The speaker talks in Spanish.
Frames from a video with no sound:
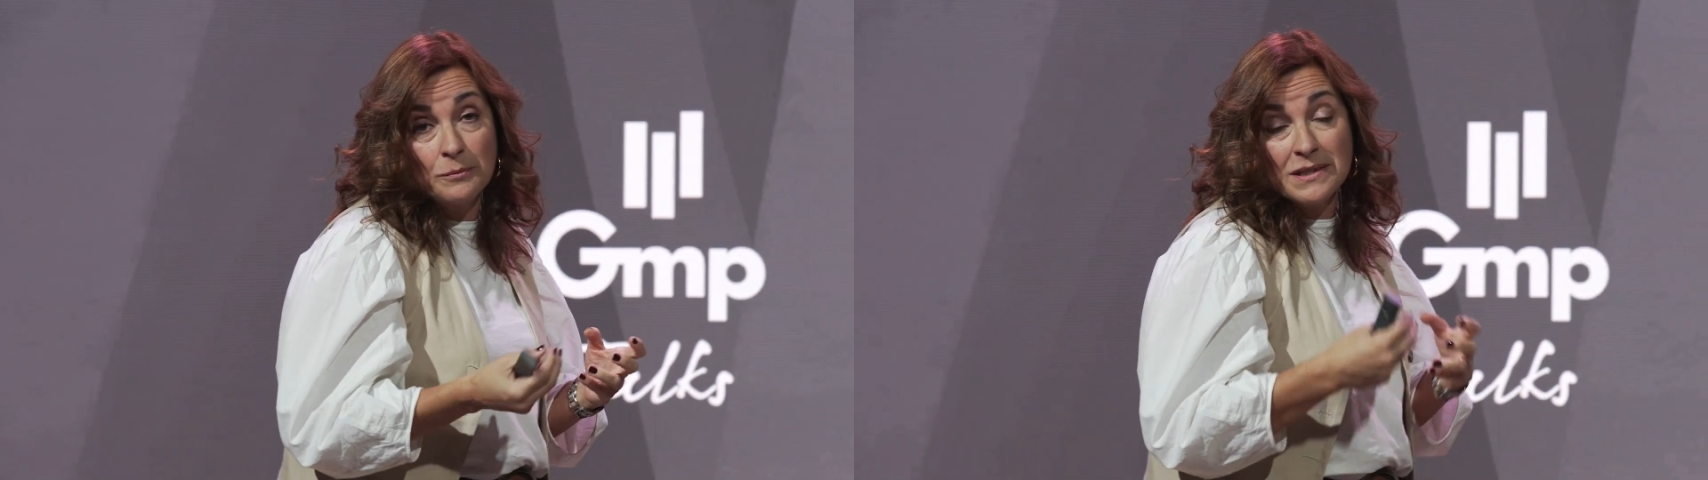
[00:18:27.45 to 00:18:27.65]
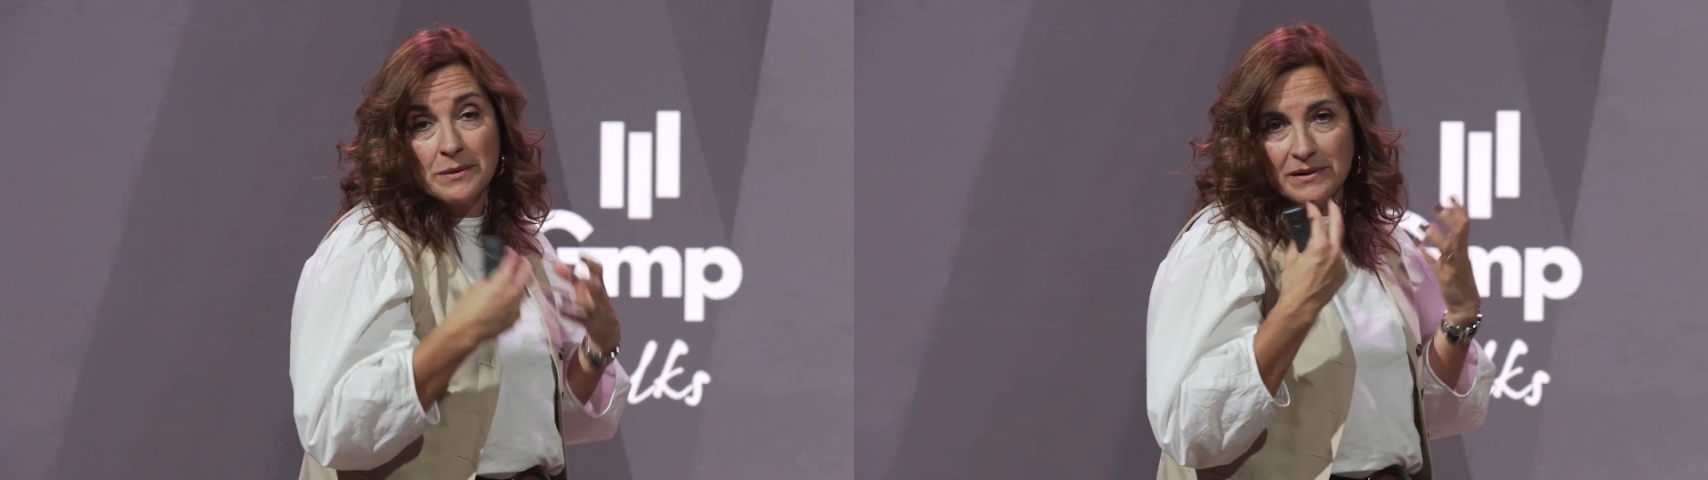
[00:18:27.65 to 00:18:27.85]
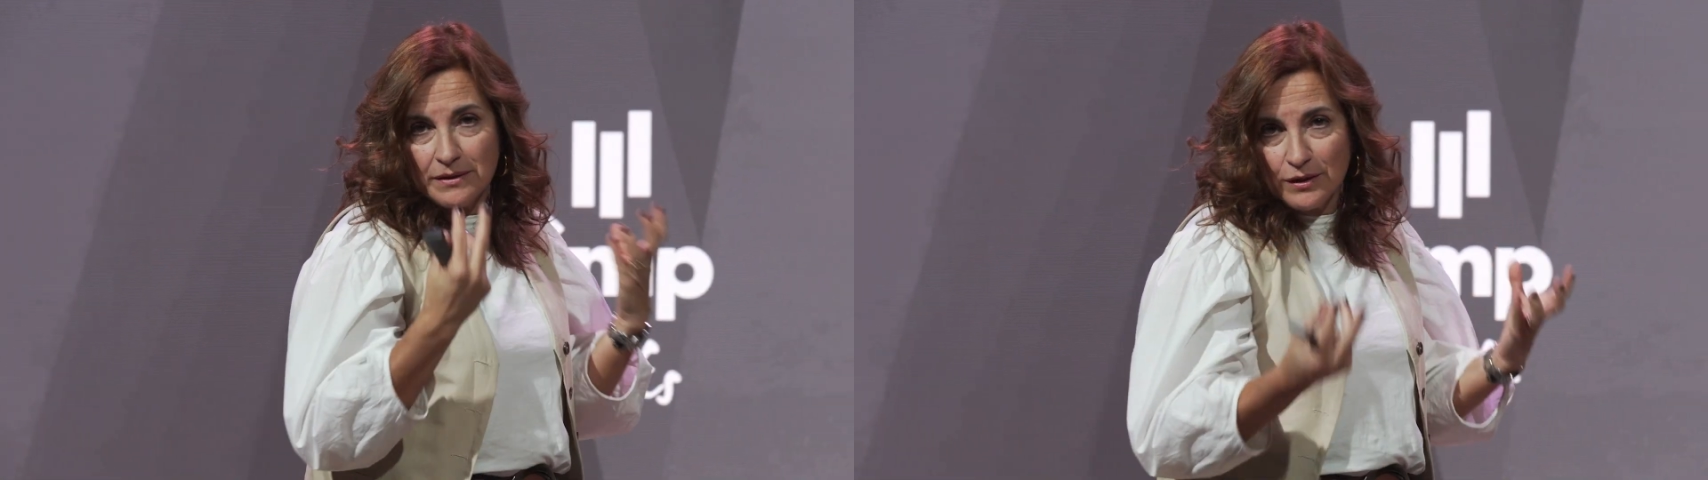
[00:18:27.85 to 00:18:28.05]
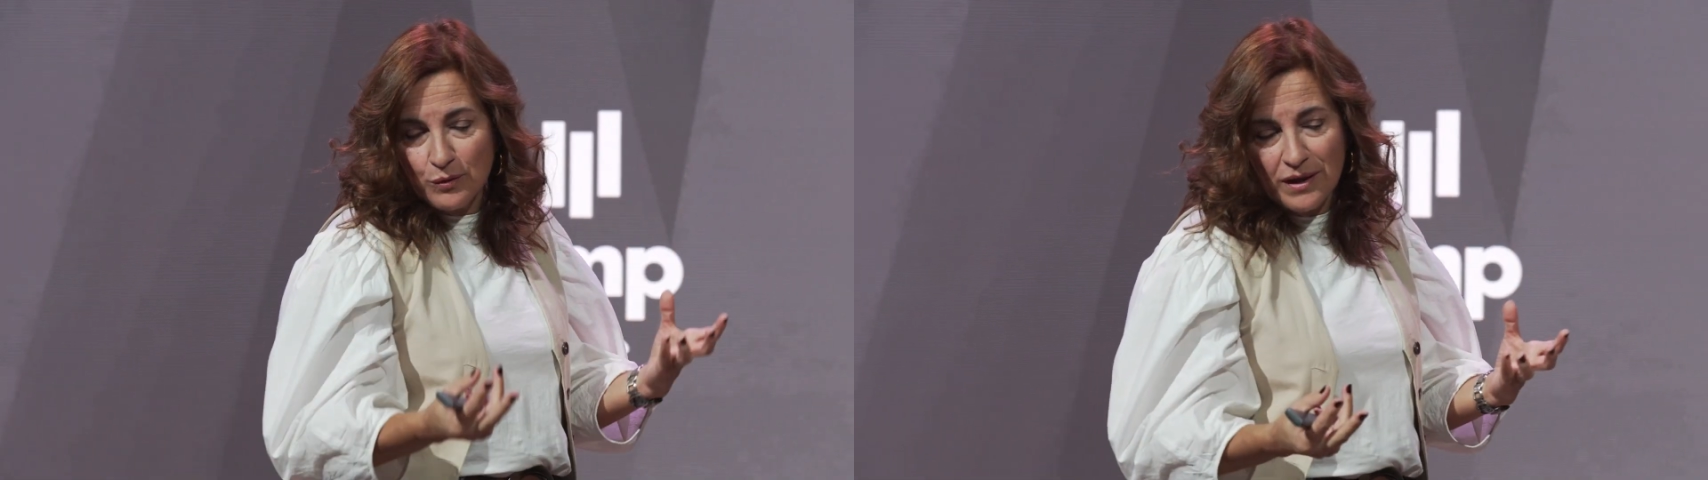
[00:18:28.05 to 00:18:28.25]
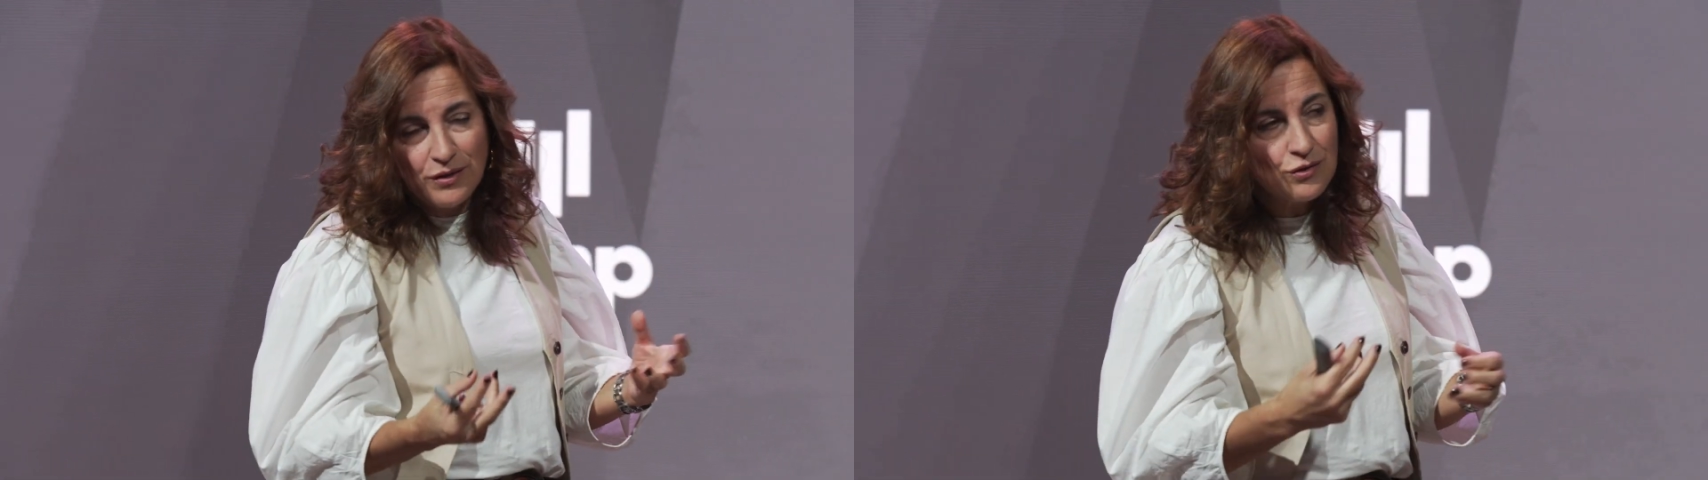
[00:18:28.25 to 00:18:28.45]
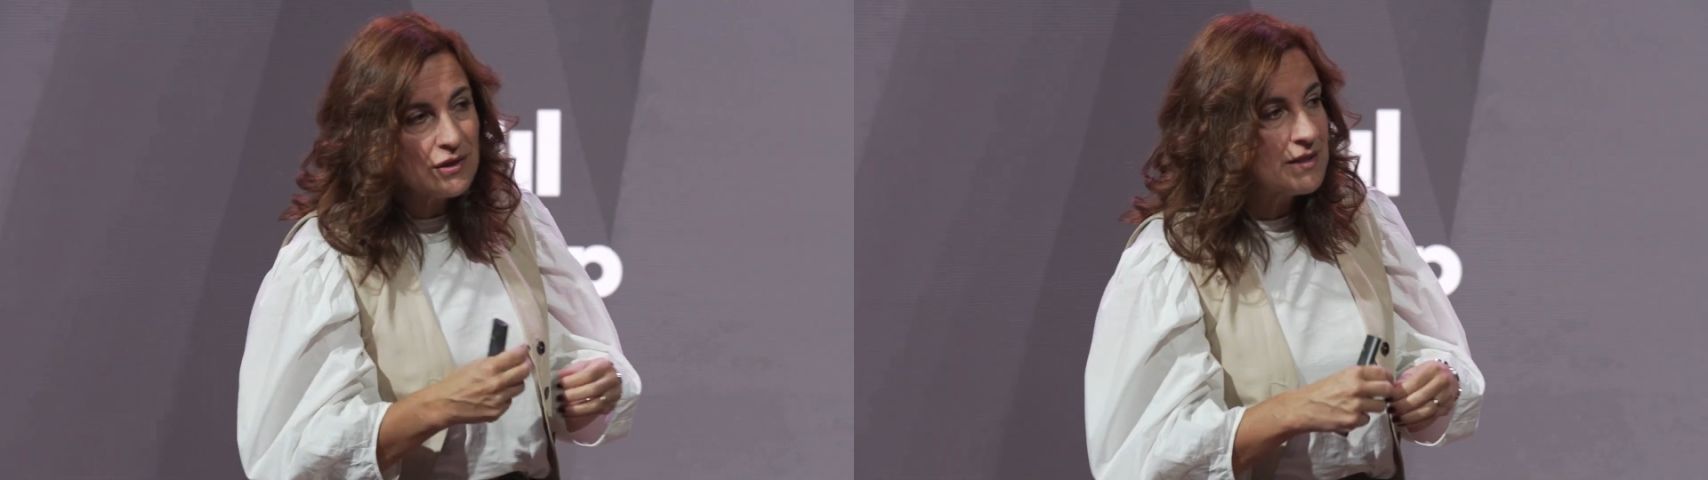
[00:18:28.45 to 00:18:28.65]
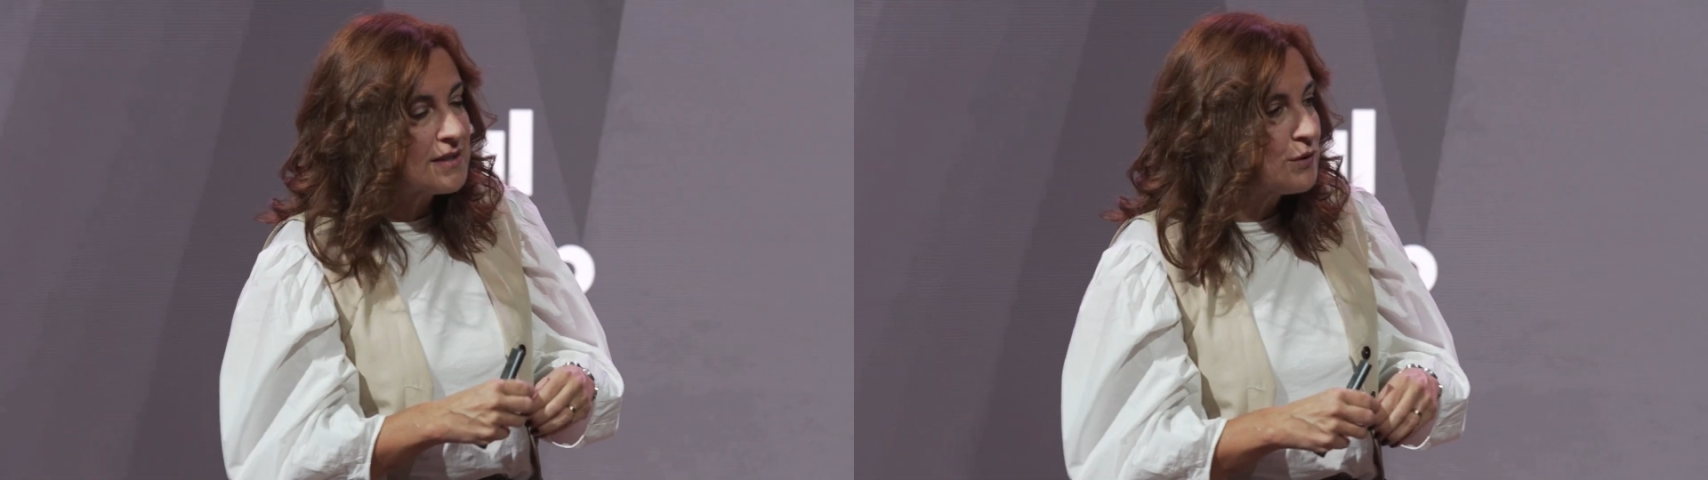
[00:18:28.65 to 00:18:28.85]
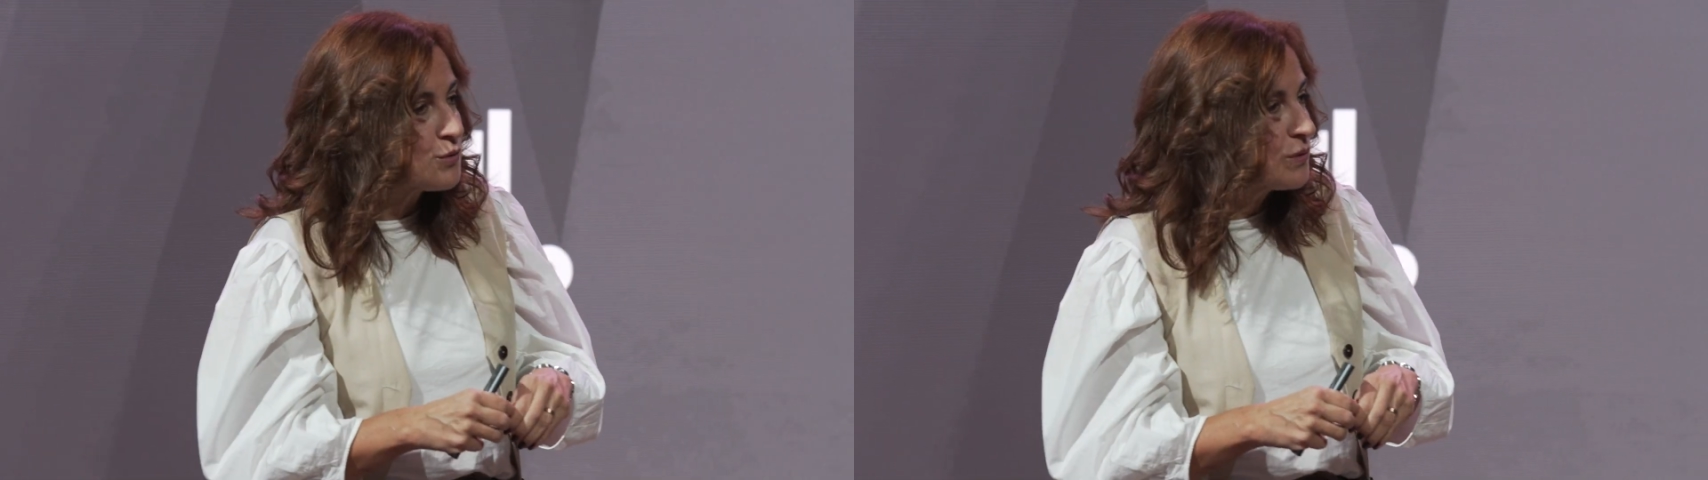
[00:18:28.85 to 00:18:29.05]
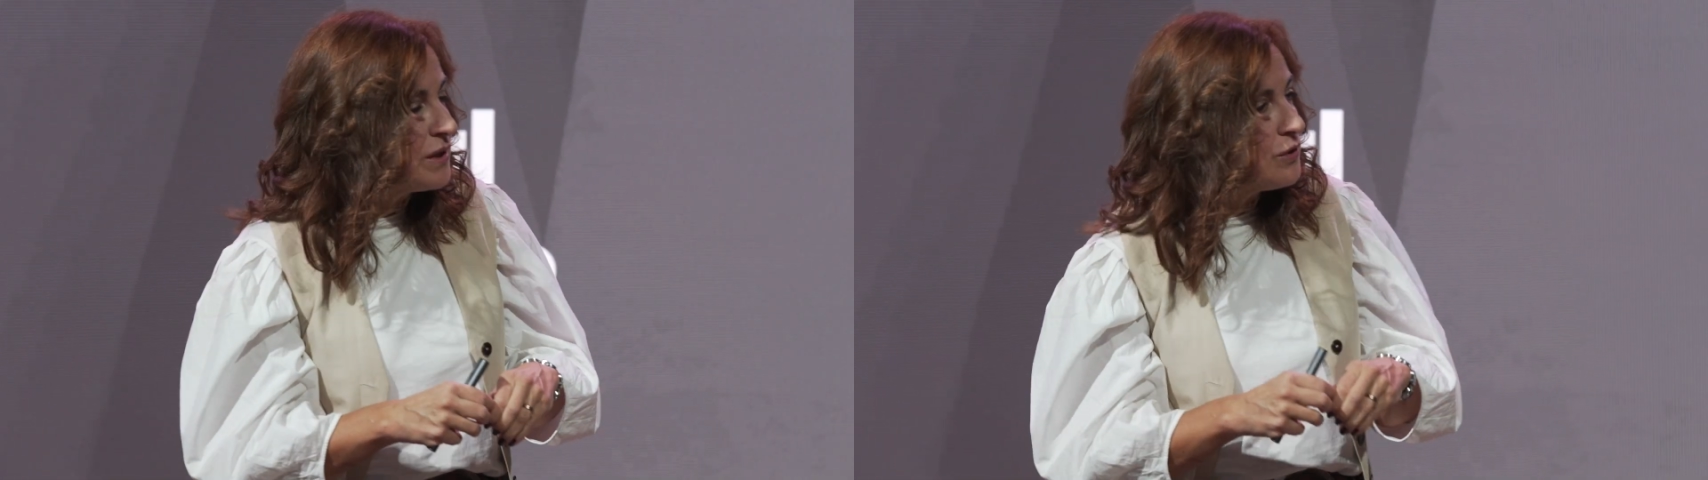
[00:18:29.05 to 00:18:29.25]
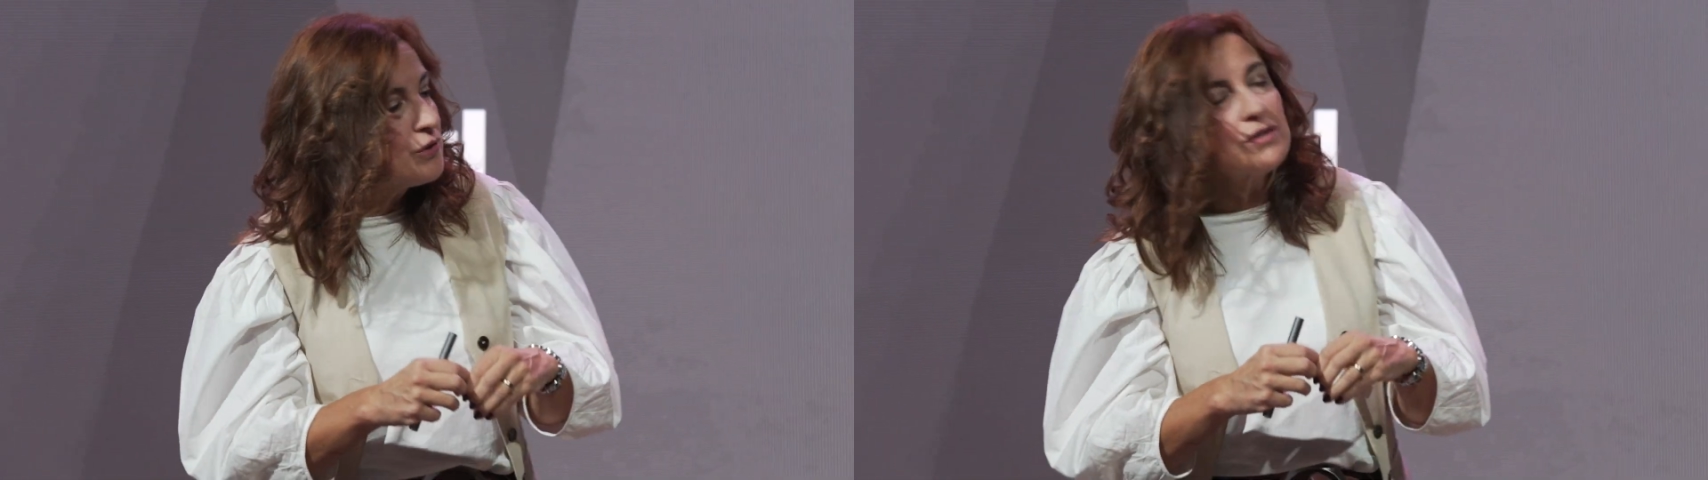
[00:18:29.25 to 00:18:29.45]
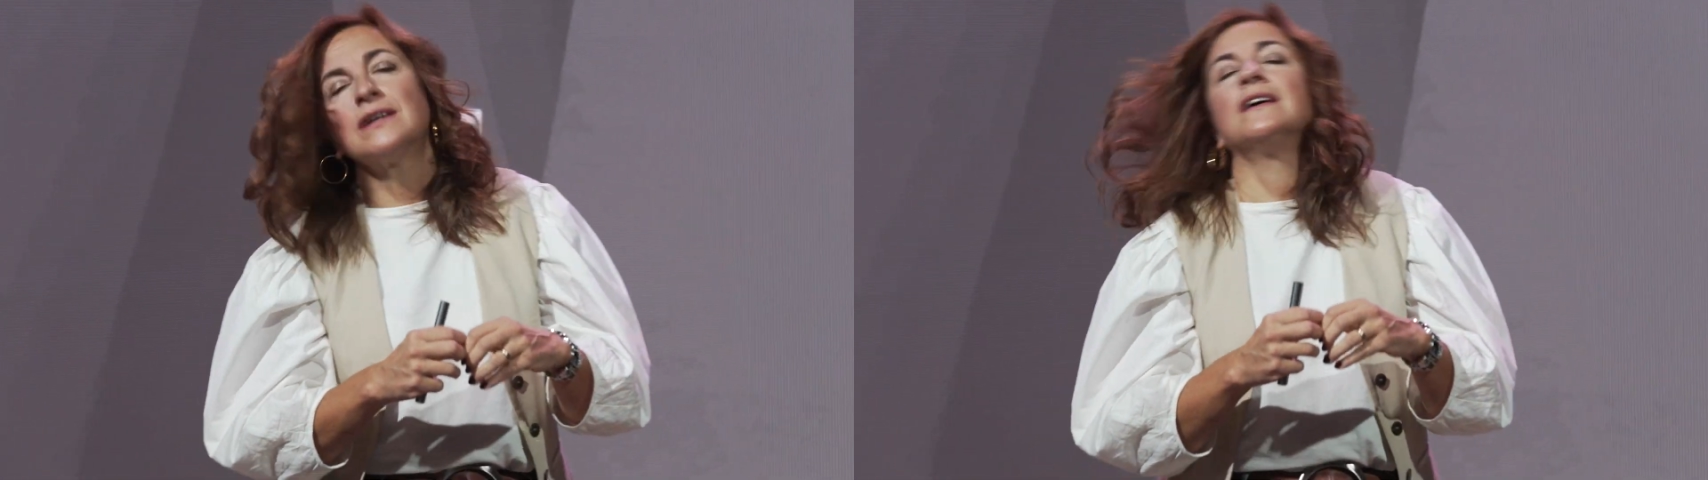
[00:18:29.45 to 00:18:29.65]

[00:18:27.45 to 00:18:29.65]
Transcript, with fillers: más de 25 años en Estados Unidos,